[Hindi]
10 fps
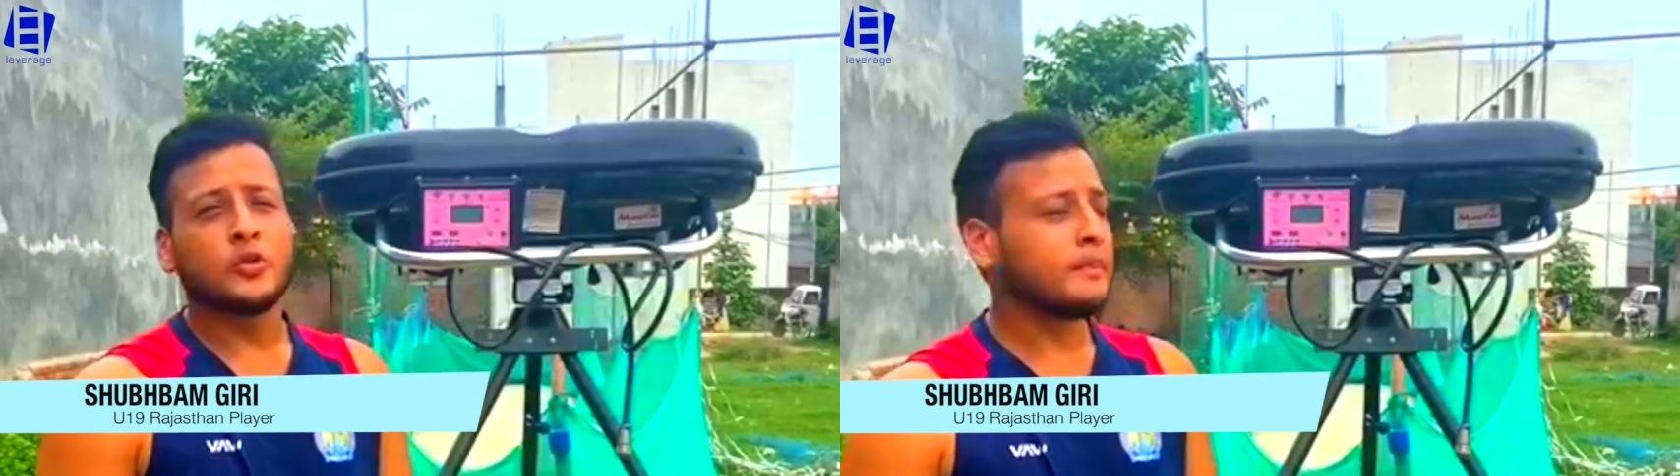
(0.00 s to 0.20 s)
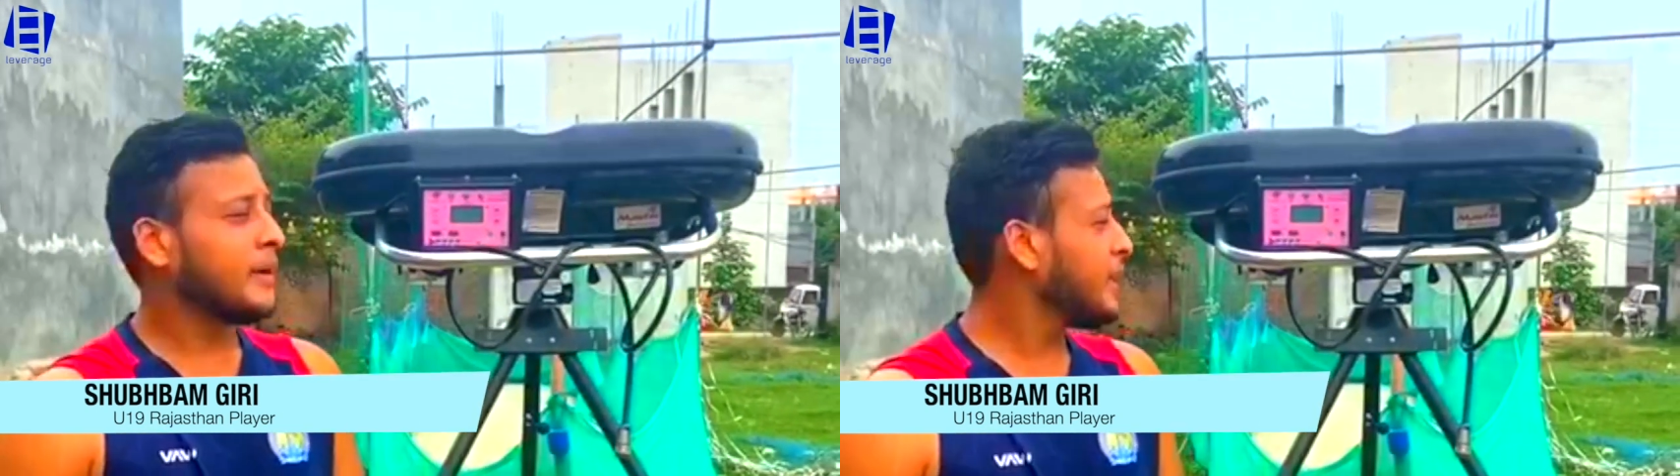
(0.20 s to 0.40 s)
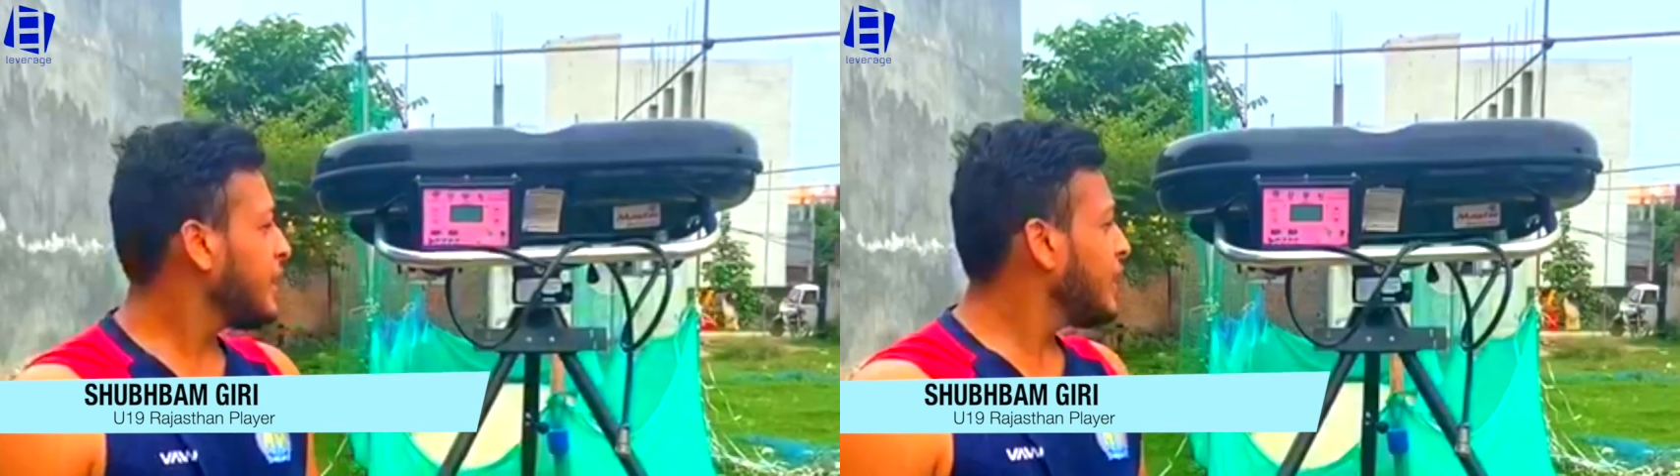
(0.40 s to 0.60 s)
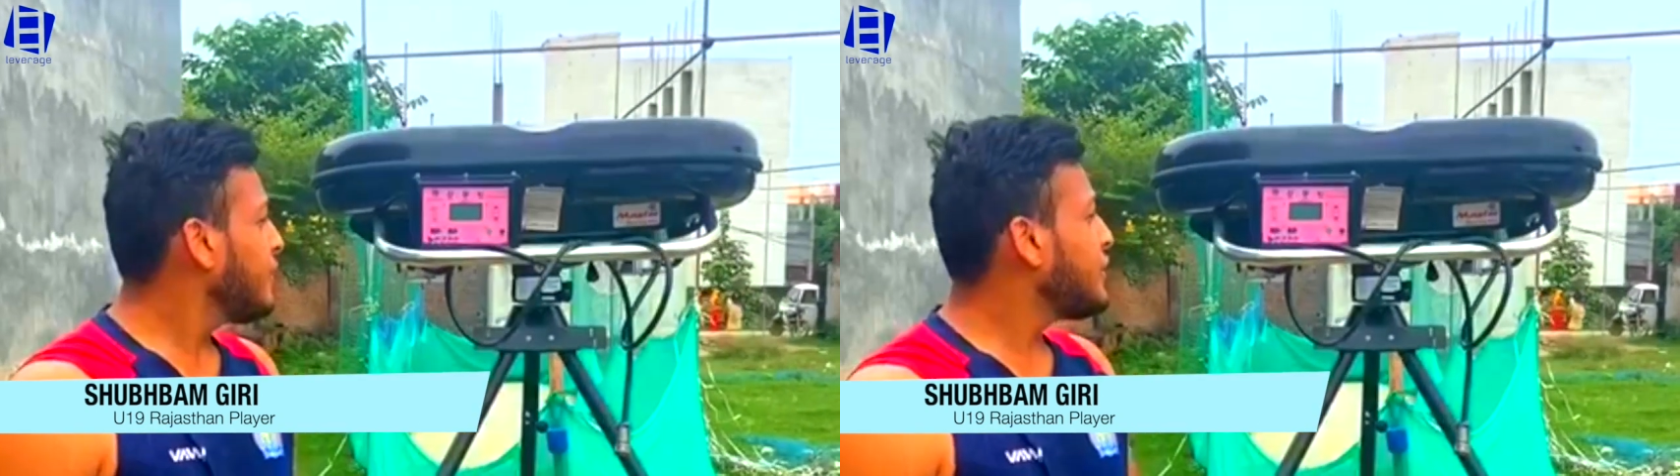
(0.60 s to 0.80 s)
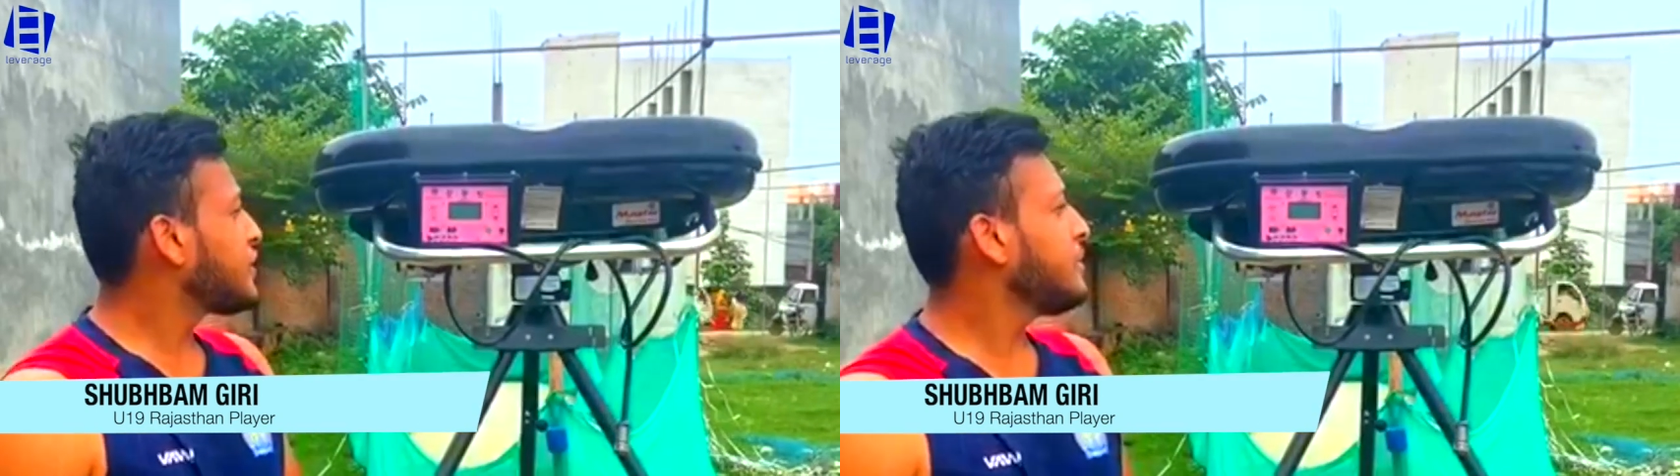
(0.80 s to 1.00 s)
मैंने ये
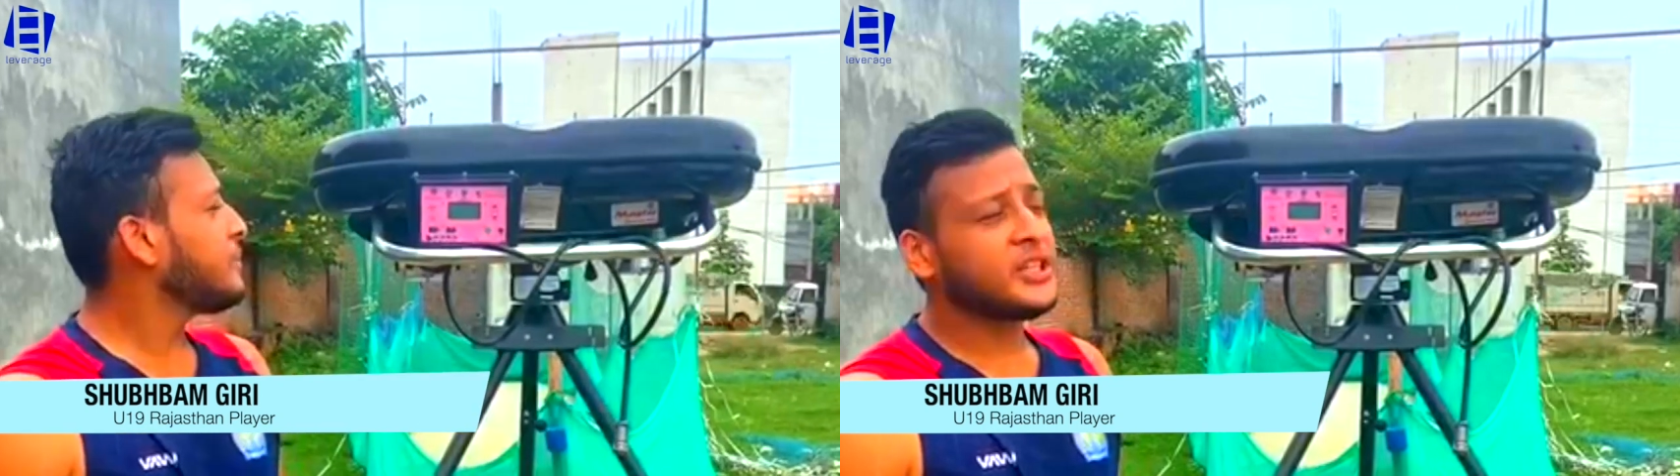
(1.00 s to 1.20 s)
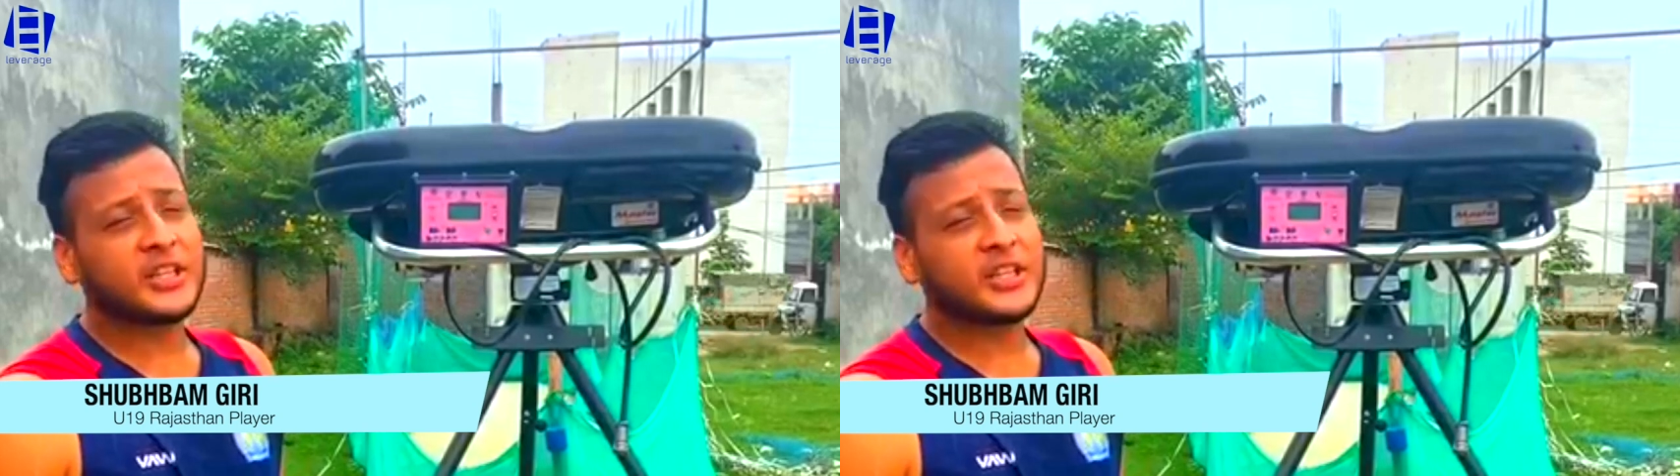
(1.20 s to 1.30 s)
लीवरेज की मशीन